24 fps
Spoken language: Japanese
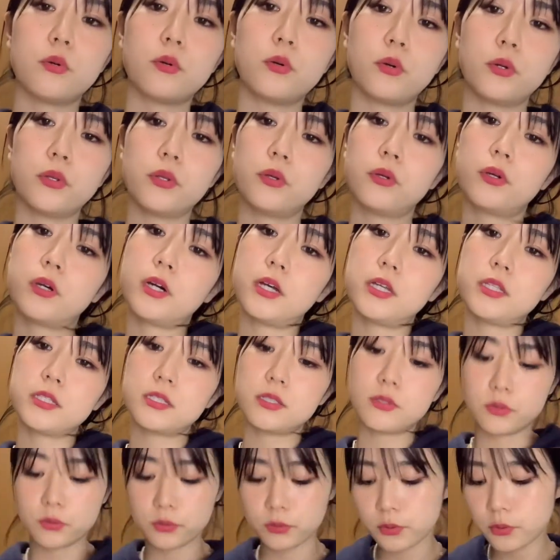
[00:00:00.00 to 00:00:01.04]
こういう感
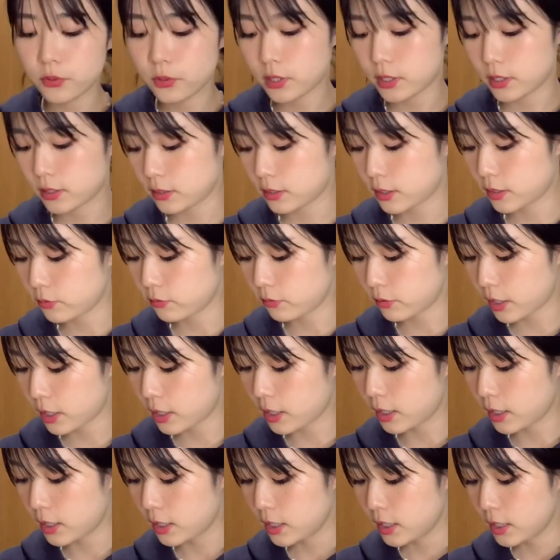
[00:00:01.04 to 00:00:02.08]
じの服を買ったの
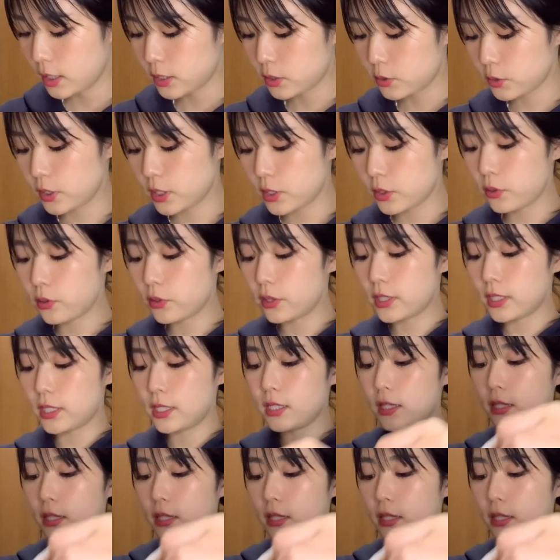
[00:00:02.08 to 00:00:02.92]
で、それのイ